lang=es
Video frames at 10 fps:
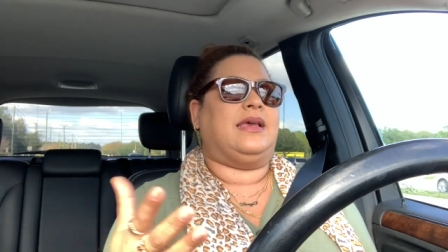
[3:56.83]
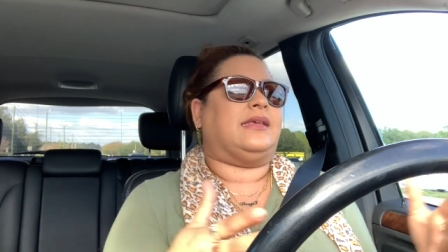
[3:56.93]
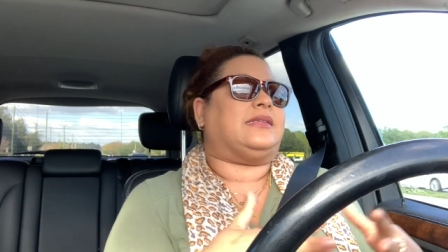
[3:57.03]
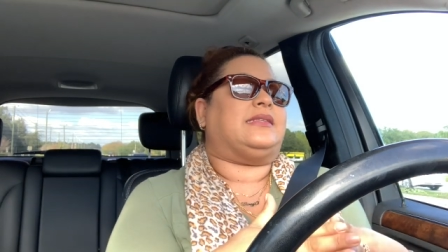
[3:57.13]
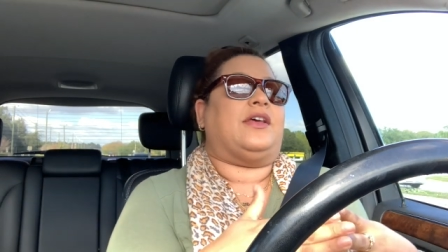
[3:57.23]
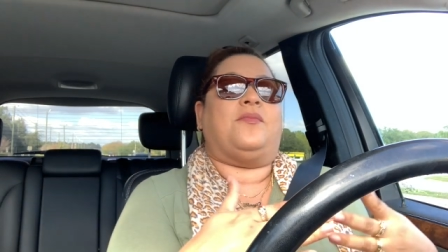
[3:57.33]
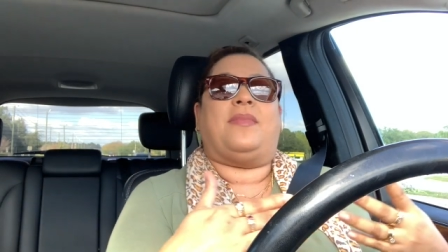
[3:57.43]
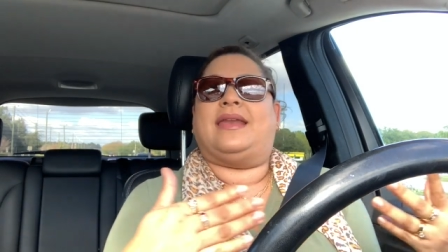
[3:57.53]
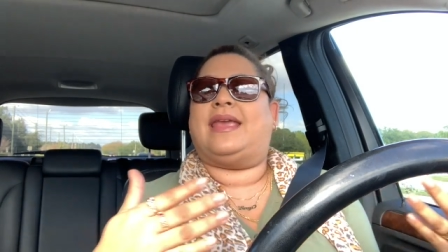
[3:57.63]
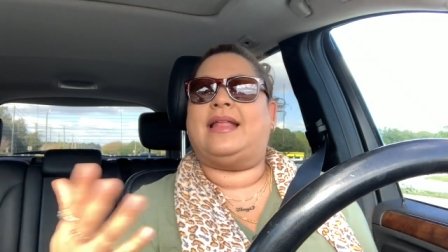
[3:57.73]
que se hicieron
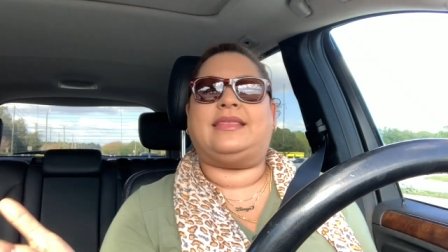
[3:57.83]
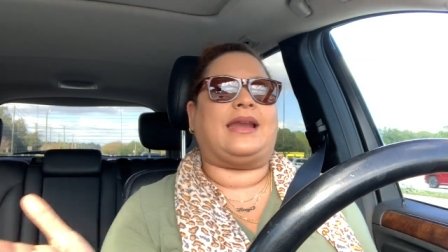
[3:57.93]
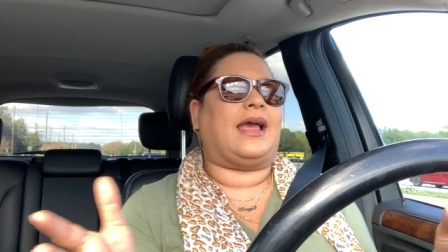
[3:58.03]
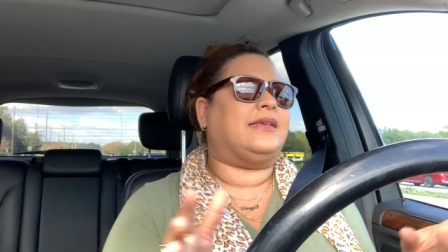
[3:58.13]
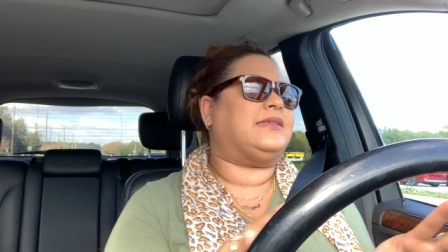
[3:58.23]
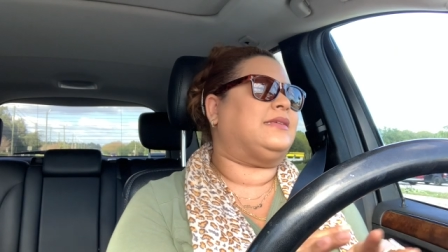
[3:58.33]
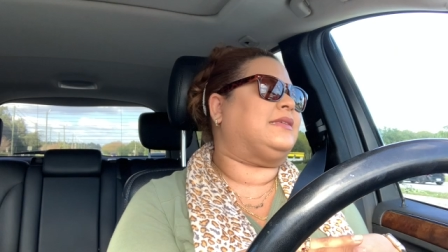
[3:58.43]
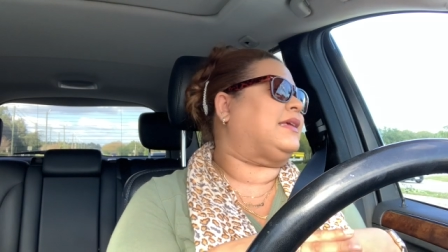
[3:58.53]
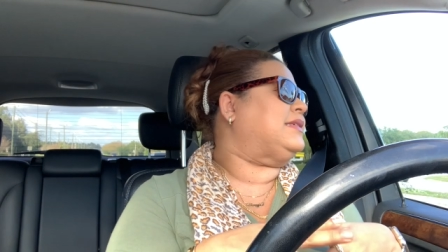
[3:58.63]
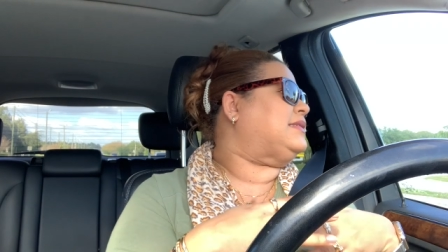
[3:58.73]
bariátricas, que se,
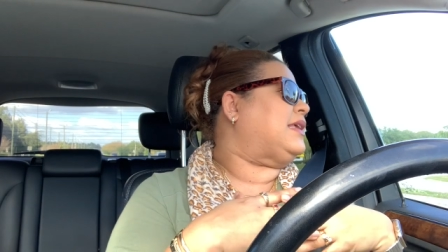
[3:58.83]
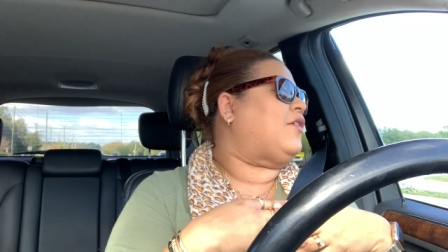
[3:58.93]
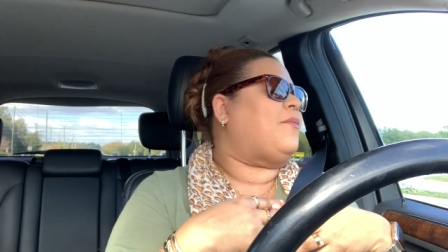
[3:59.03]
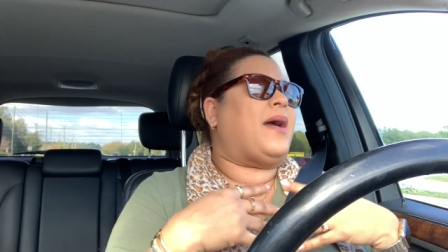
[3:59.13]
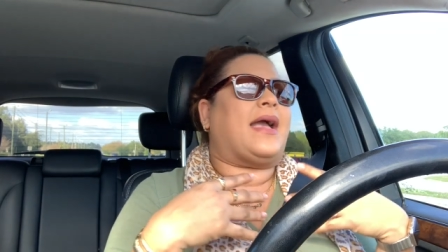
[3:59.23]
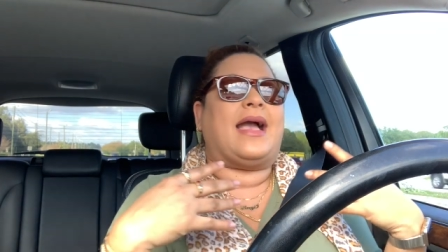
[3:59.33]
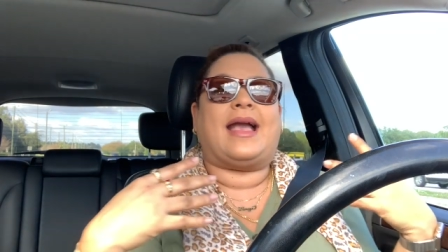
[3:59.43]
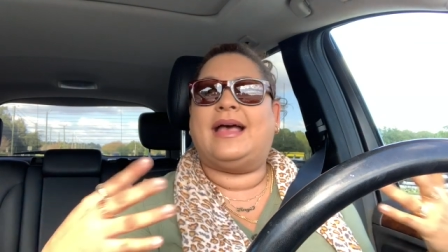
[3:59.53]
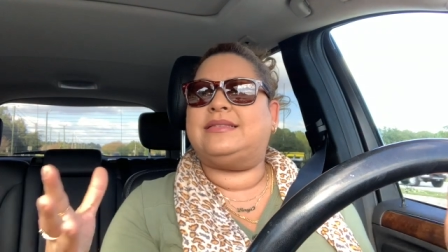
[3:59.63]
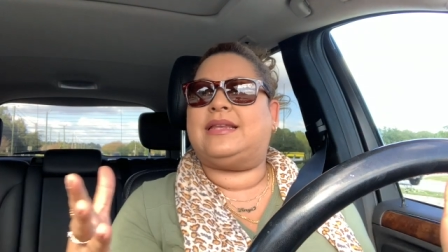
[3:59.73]
que se hicieron manga
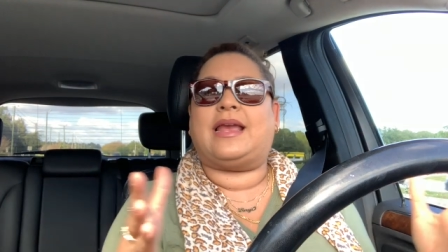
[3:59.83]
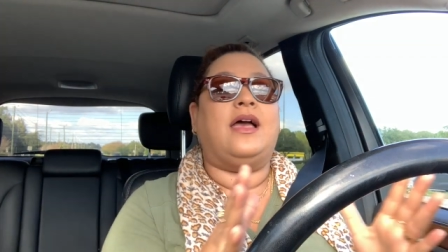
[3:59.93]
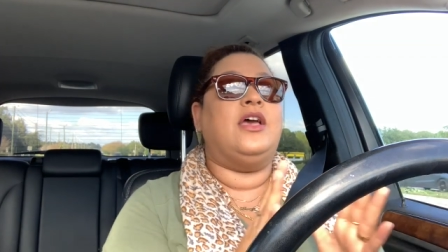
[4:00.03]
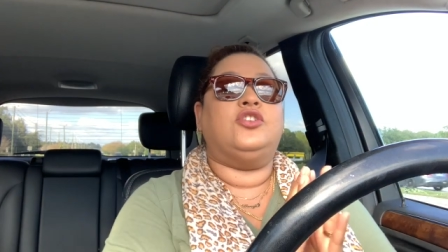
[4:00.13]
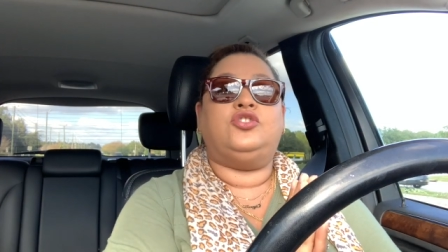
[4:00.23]
gástrica.